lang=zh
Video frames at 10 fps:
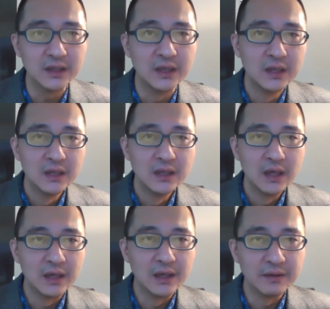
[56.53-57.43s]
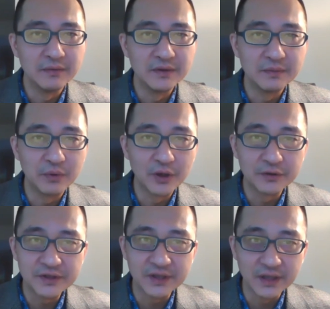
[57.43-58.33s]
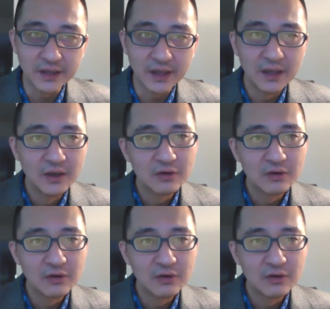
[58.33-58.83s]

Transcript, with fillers: 呃，那么博尔顿写道呢，